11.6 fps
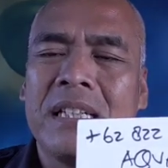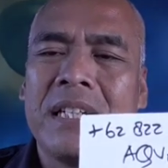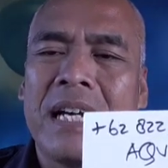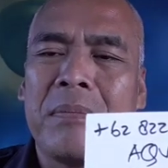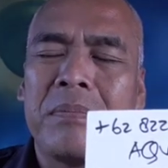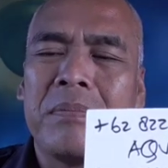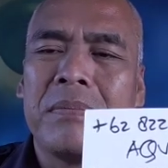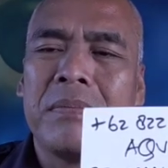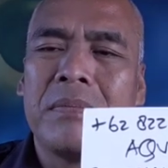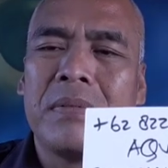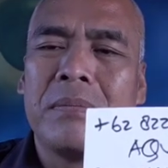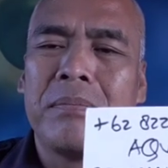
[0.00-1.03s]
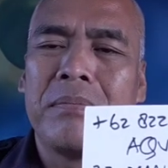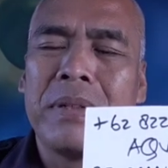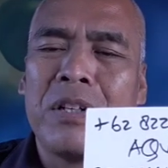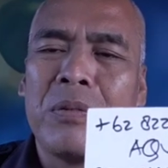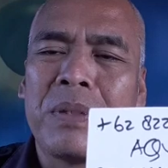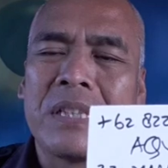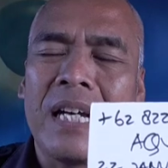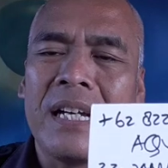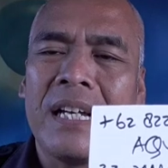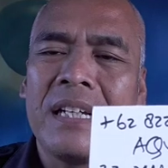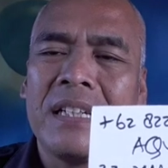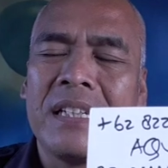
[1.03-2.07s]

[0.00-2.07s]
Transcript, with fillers: hingga minum di sana.